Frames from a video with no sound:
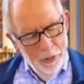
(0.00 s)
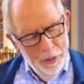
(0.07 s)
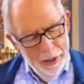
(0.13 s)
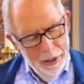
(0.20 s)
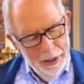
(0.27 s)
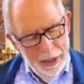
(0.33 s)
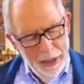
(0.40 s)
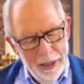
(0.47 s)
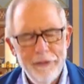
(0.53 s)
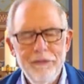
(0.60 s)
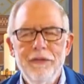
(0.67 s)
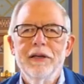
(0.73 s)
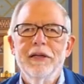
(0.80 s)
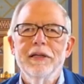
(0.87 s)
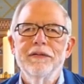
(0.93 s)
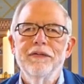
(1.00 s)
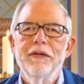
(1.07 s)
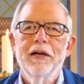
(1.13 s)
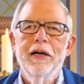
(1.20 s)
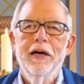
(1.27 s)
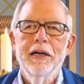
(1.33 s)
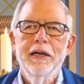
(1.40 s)
Oder erkennen wir das
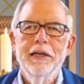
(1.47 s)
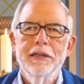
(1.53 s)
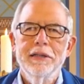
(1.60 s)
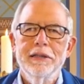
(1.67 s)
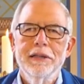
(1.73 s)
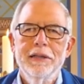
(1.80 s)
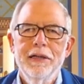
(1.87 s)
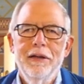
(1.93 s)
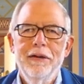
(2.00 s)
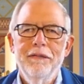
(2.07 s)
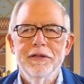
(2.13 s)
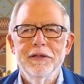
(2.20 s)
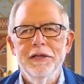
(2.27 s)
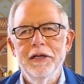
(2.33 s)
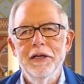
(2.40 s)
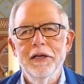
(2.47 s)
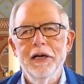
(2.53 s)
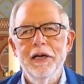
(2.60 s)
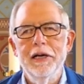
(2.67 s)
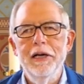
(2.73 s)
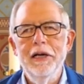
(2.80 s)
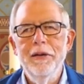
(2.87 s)
vielleicht? Wir sind in
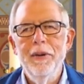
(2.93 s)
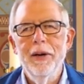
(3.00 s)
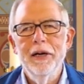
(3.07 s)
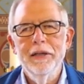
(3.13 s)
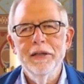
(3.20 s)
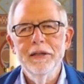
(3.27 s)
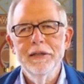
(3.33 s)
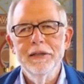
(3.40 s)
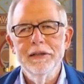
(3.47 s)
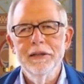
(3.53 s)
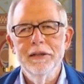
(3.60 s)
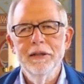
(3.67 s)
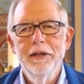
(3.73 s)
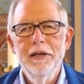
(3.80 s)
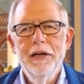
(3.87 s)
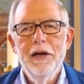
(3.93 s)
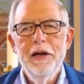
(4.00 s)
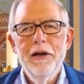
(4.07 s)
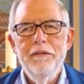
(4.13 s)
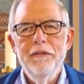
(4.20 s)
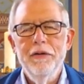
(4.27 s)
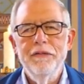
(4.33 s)
der Klimakrise.
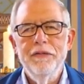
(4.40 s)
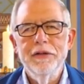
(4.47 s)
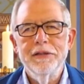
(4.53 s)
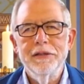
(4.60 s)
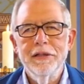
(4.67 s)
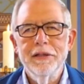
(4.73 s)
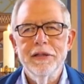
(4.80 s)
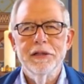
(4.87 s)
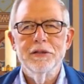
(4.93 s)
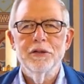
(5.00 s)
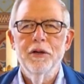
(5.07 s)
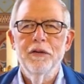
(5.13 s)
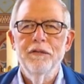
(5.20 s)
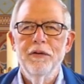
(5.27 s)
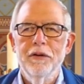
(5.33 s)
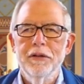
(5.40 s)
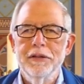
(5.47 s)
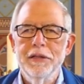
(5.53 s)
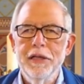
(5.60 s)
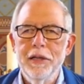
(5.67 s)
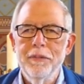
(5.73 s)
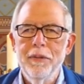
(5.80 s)
Wir wissen, das können wir
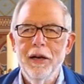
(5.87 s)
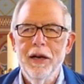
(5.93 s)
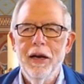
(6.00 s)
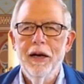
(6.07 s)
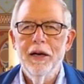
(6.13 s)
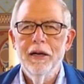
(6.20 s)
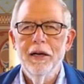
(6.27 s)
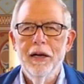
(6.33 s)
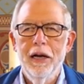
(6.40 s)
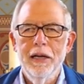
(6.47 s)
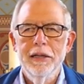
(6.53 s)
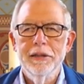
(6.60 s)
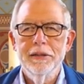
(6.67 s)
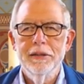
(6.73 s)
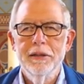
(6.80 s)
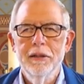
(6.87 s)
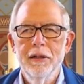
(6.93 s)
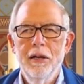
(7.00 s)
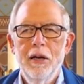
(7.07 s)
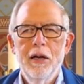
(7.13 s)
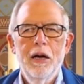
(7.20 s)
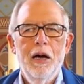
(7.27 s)
uns nicht mehr lange leisten.
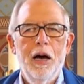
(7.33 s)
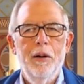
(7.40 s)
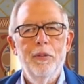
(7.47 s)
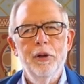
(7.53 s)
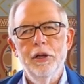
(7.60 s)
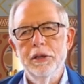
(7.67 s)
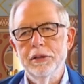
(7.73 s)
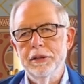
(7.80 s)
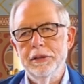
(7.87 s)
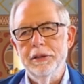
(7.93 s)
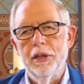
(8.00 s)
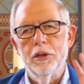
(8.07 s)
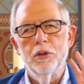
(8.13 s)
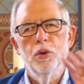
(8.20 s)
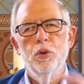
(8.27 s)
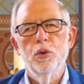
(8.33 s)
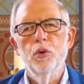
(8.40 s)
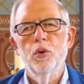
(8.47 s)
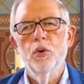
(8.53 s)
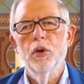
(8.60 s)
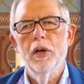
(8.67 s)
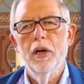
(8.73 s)
Aber jetzt ist ja
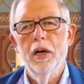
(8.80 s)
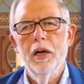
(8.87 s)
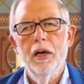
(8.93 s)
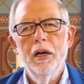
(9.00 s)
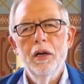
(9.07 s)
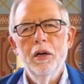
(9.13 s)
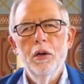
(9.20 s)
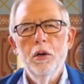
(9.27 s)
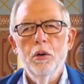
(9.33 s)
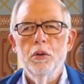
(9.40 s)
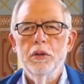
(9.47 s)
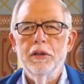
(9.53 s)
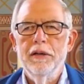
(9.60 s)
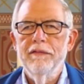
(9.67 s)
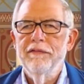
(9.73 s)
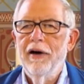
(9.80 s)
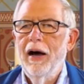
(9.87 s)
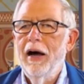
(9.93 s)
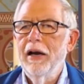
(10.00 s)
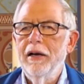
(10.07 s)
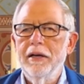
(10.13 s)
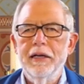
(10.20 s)
Corona und den
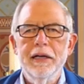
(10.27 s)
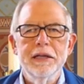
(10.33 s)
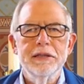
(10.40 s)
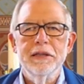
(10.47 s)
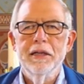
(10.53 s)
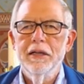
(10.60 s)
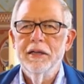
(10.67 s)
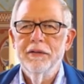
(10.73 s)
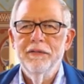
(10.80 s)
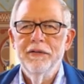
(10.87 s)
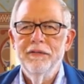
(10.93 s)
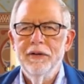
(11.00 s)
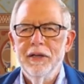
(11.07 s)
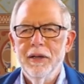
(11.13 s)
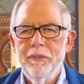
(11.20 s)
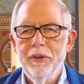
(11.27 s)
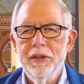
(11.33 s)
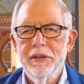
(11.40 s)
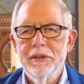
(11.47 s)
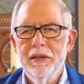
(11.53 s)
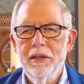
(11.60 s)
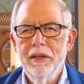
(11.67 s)
Wahlen geht es ja irgendwie wieder
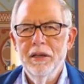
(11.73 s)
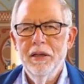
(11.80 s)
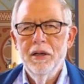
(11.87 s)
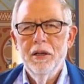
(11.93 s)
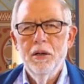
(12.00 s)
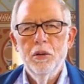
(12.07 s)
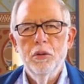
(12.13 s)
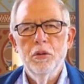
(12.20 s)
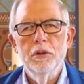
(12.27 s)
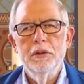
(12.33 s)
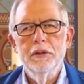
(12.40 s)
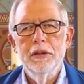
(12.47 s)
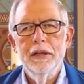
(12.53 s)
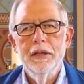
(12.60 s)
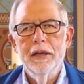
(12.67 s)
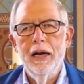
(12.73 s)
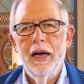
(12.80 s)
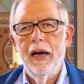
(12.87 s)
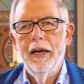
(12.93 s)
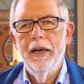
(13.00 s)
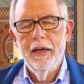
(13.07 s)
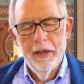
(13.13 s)
besser und
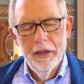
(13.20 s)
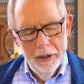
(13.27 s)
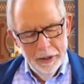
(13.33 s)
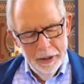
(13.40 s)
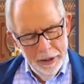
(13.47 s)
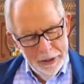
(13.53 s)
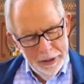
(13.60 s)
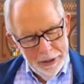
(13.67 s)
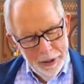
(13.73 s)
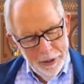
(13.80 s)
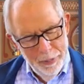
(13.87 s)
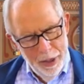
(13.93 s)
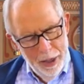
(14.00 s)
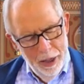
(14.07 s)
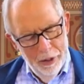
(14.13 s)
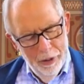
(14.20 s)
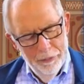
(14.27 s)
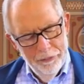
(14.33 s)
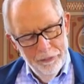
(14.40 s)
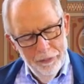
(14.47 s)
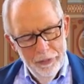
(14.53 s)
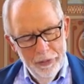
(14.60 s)
keiner regt sich mehr
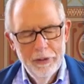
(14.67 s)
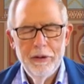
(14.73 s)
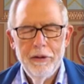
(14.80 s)
auf.